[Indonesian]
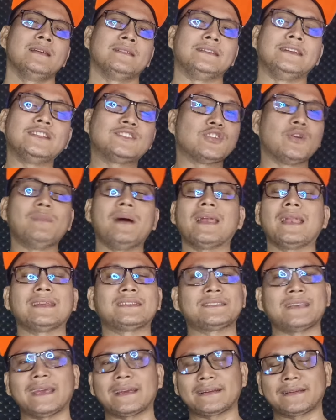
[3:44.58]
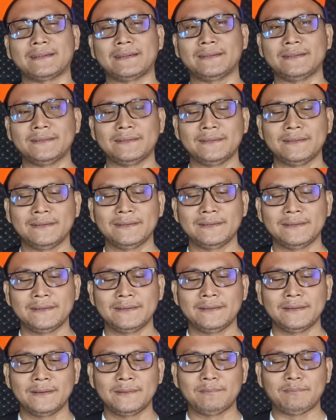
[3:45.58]
Jadi cobalah cek
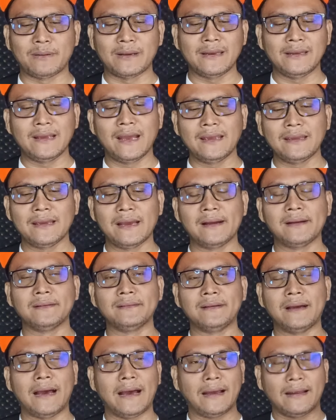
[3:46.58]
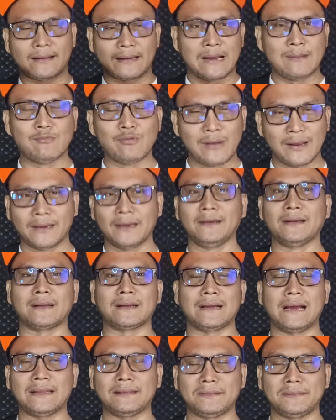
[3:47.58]
pria yang kamu lagi
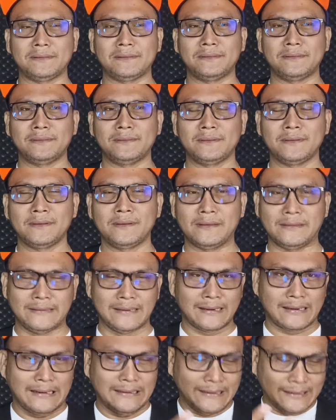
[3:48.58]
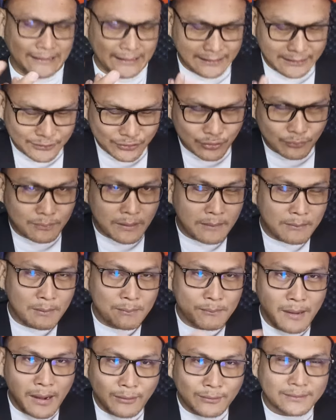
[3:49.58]
dekat, yang kalian lagi coba
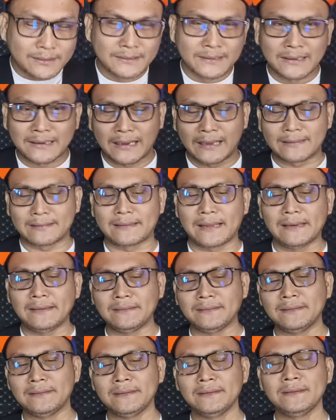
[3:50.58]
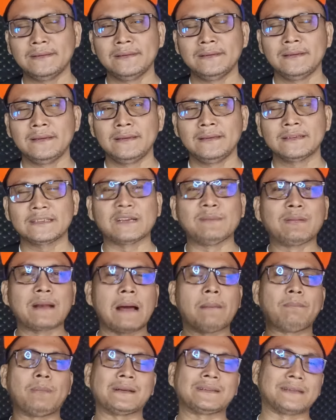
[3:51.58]
membangun kedekatan,
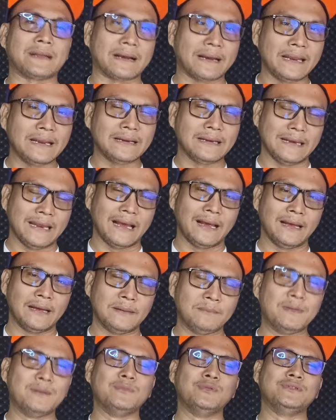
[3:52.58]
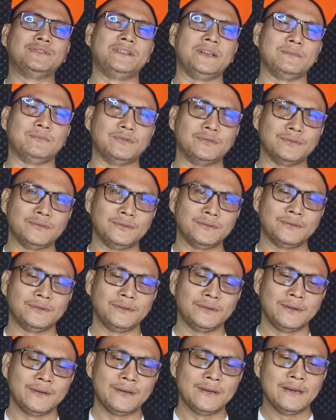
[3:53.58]
seberapa sering dia memujimu.
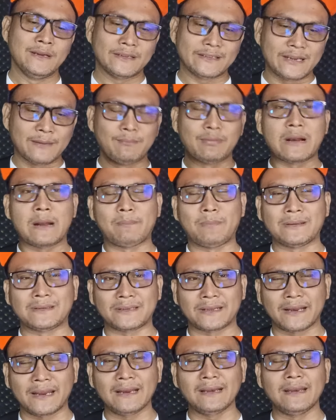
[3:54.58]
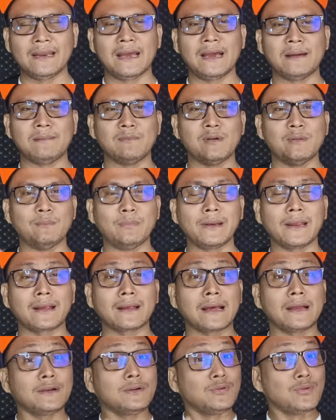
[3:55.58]
Seberapa sering dia
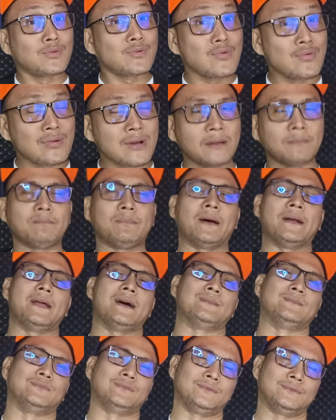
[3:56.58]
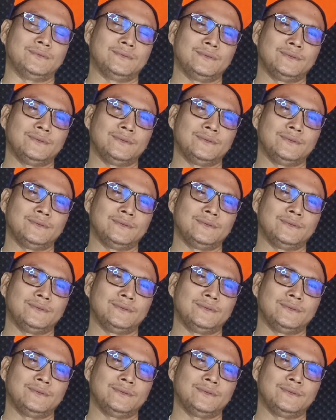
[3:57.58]
memberikan dukungan padamu.